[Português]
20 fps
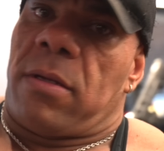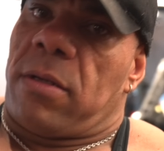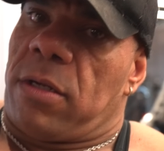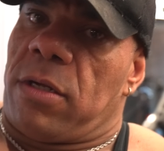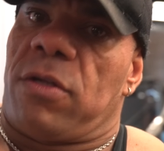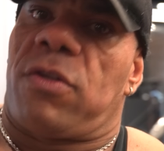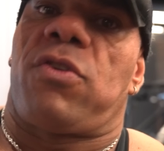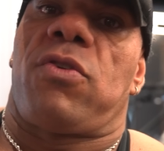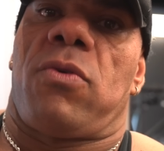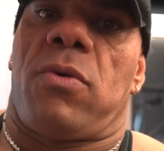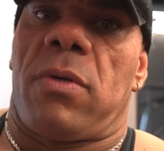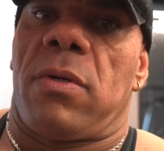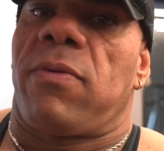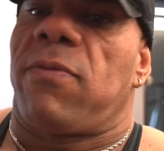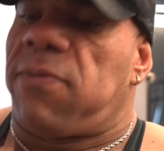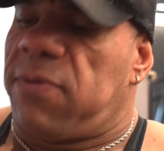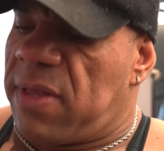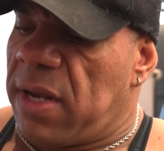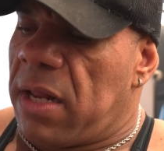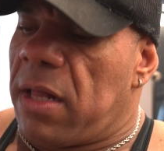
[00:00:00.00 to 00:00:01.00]
Isso
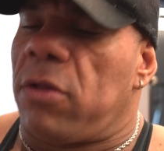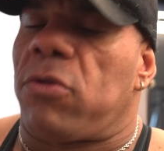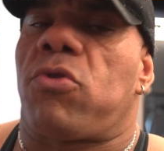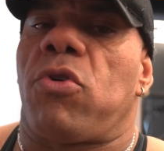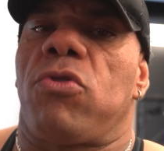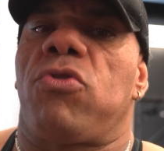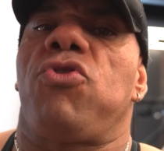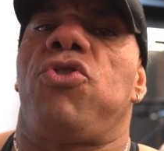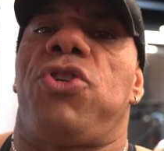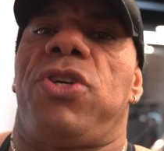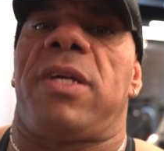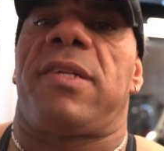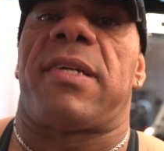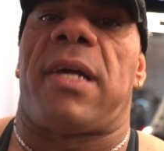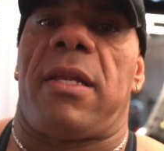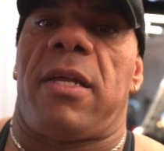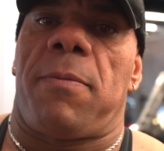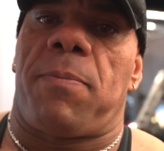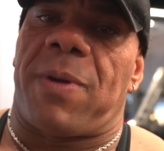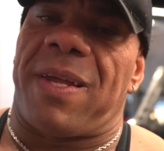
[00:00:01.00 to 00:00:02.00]
treinando todos os dias
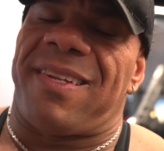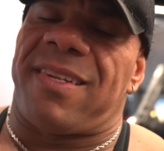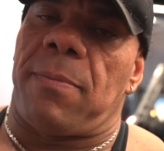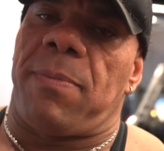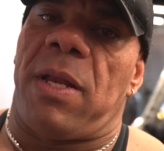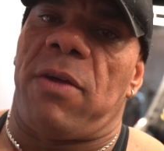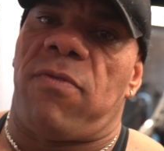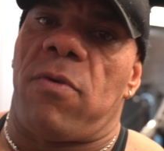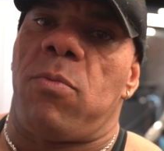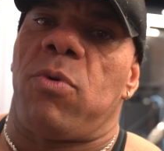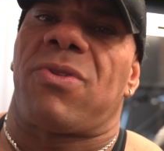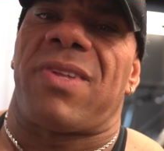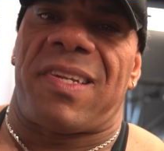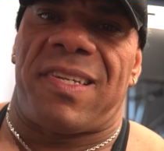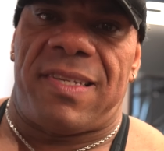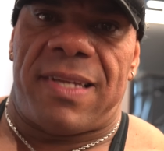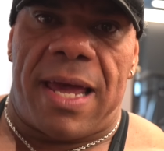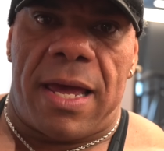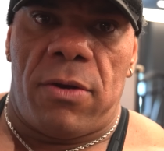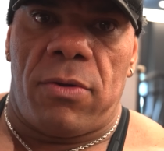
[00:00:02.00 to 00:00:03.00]
ali, porque ele sempre levou muito a
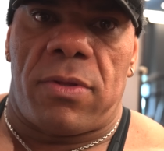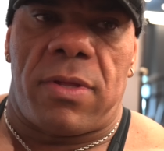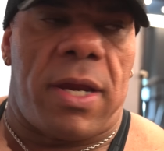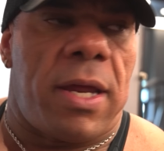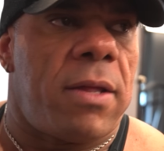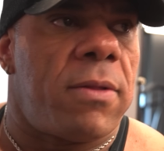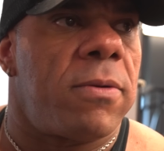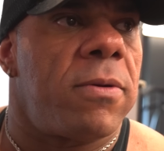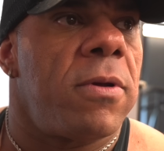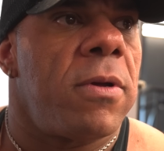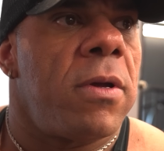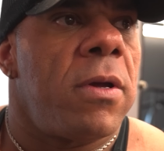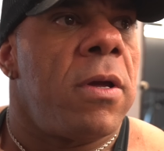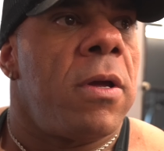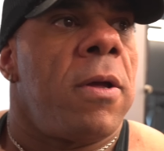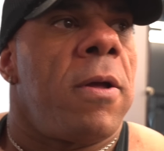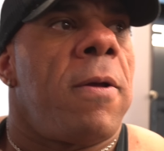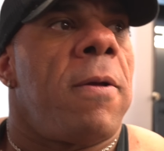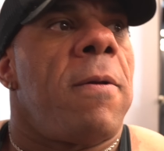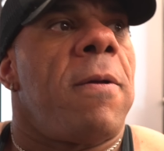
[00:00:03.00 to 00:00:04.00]
sério o treino.
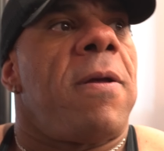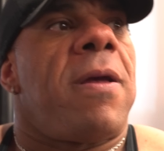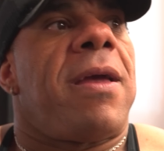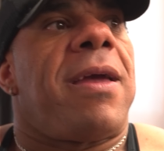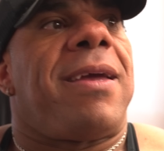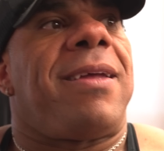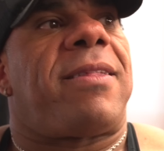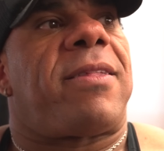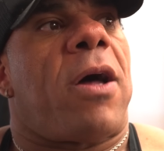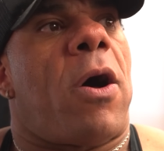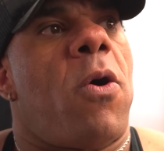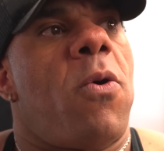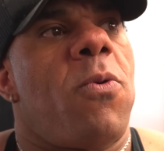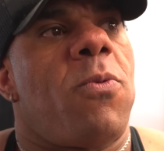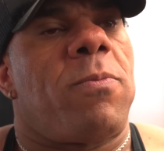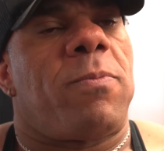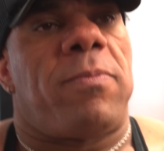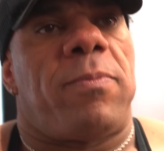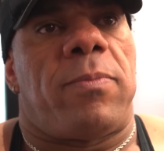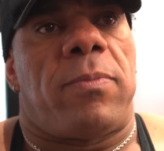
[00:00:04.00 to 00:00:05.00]

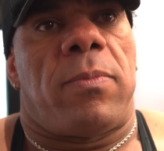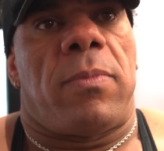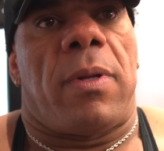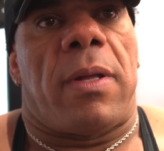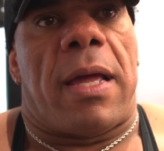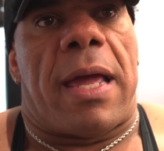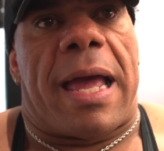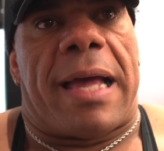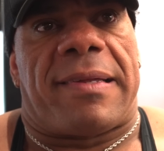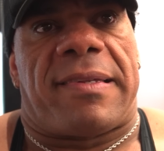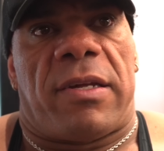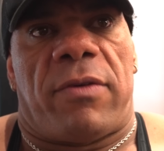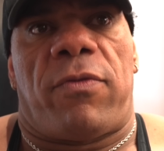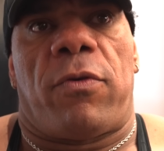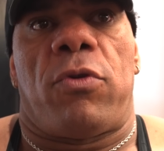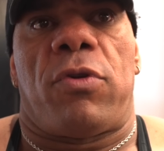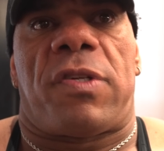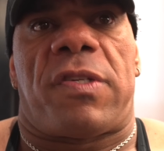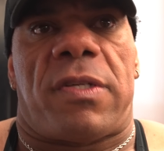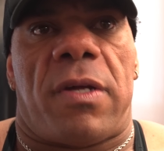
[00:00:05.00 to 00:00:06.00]
Então, essa
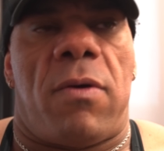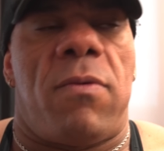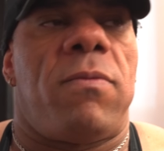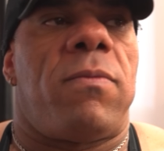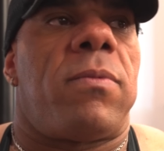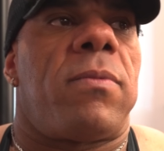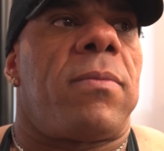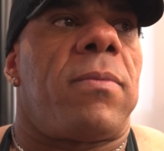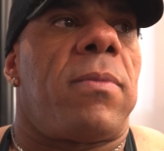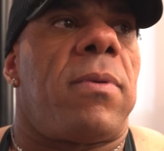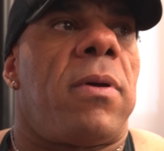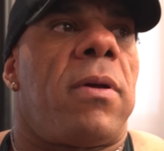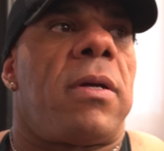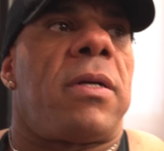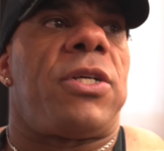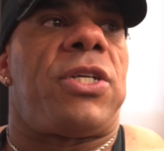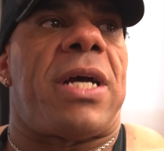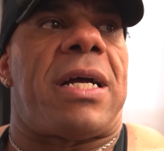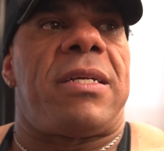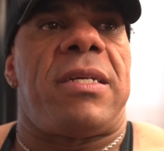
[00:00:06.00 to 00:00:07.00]
evolução
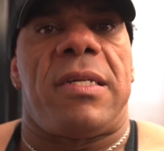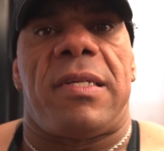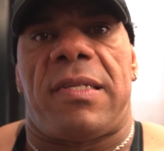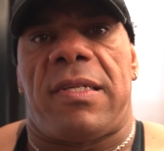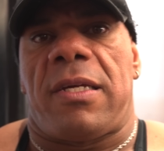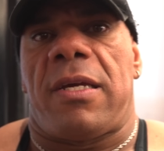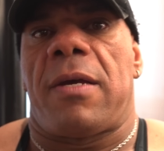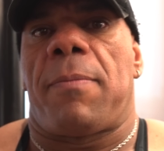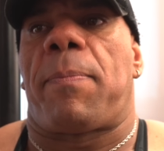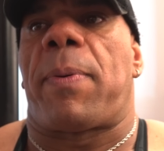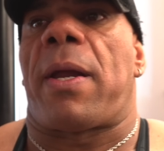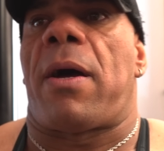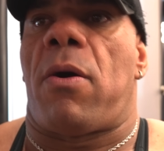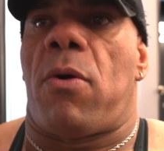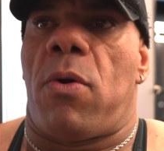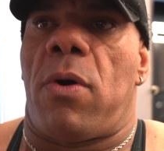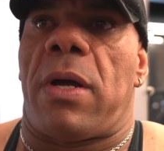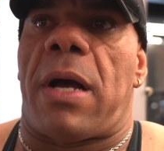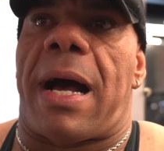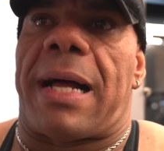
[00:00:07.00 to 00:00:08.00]
já dizia para
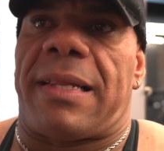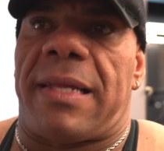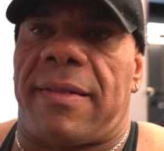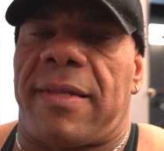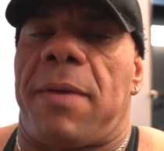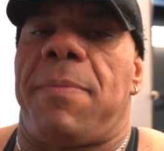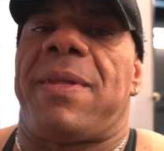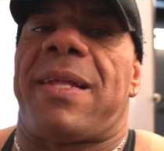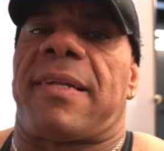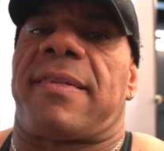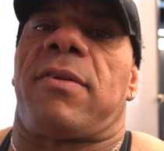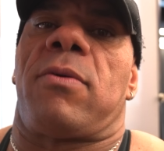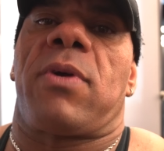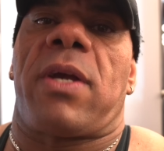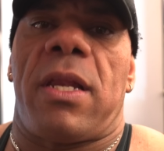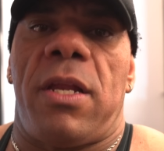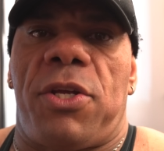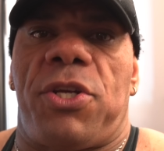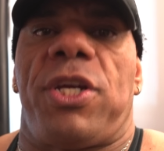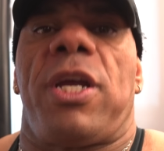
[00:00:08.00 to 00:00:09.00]
a determinação
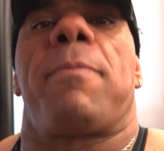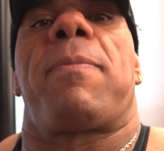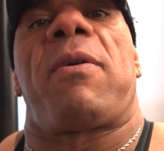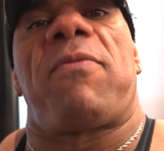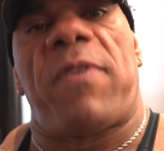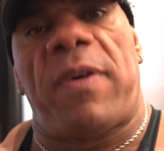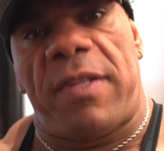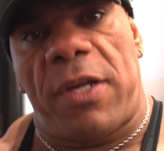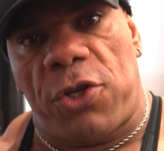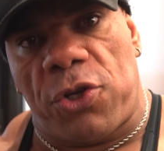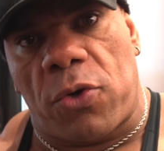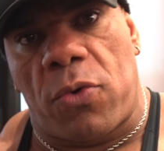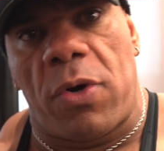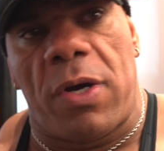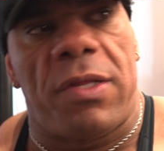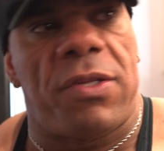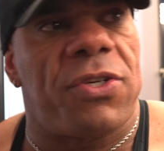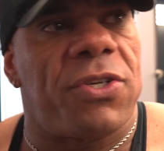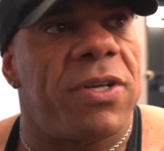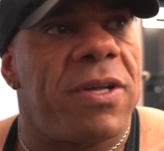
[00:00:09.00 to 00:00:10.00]
que ele tinha para fazer as
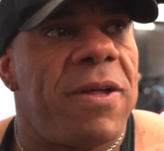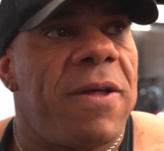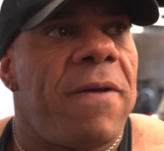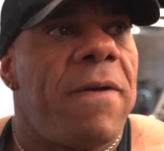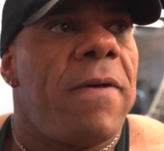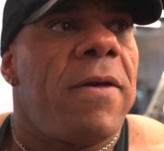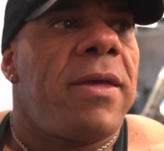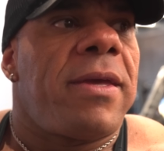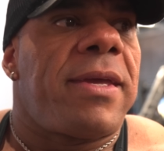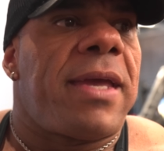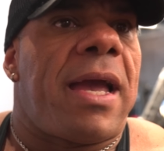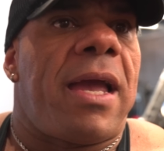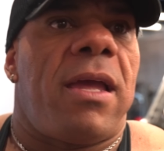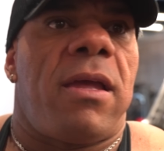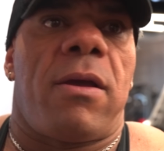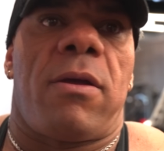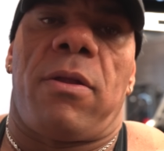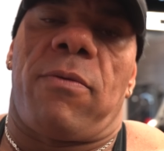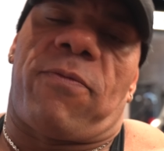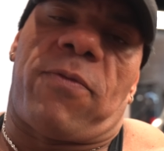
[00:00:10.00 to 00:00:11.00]
coisas. E
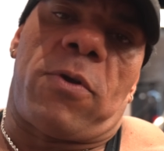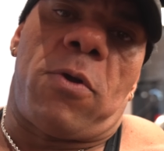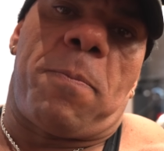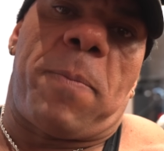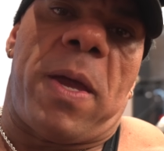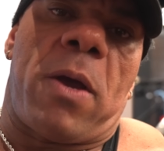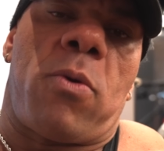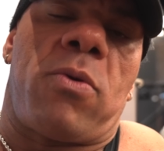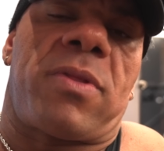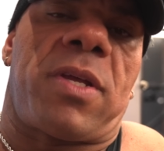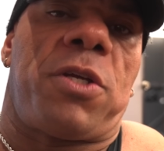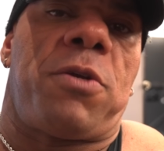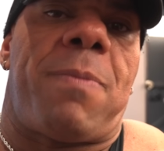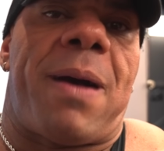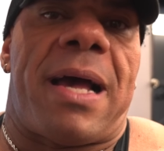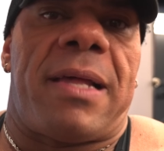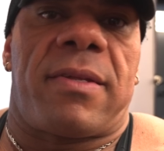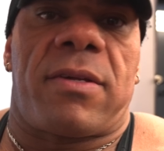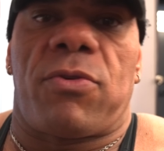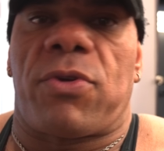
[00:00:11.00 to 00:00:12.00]
aí foram perguntas
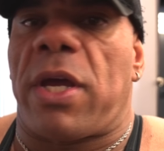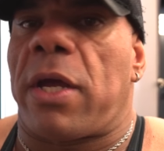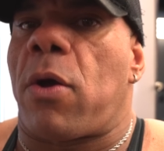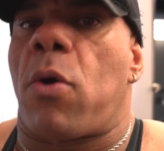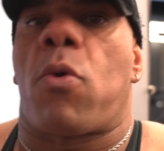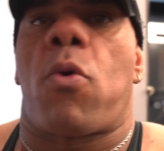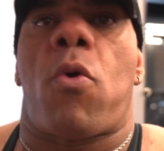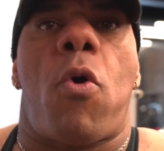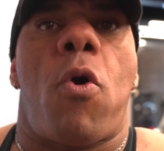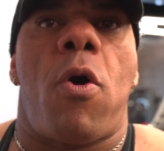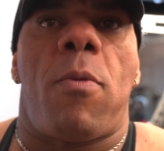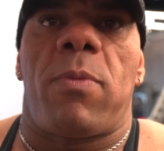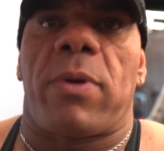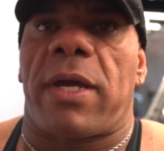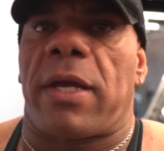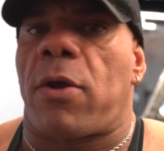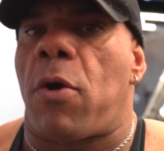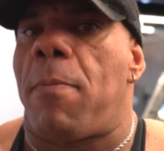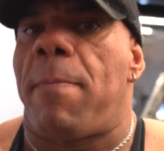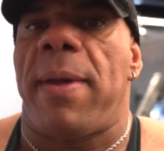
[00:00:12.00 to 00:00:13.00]
básicas: o que, é que eu como, o
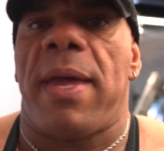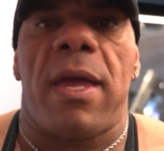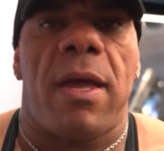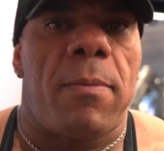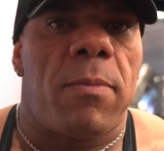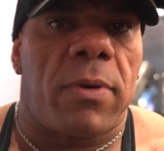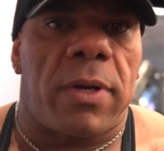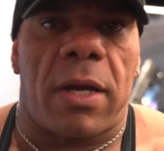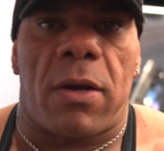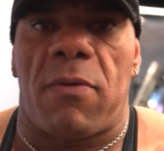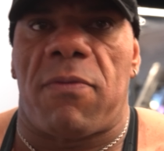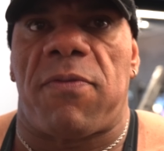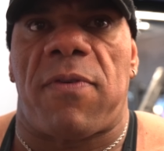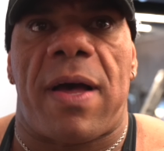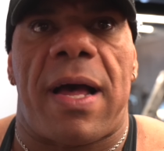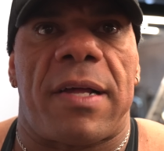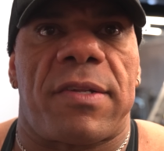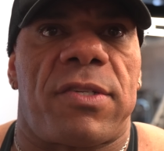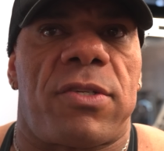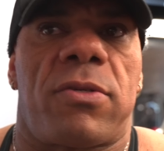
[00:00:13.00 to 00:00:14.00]
que, é que eu bebo, o que, é que eu
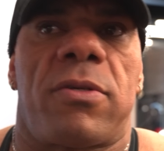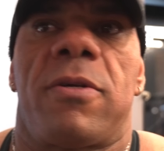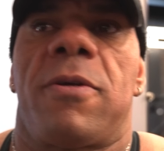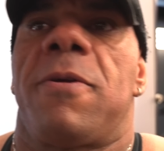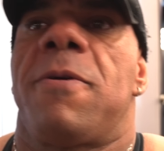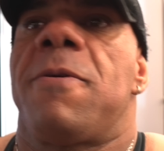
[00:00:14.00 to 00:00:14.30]
faço?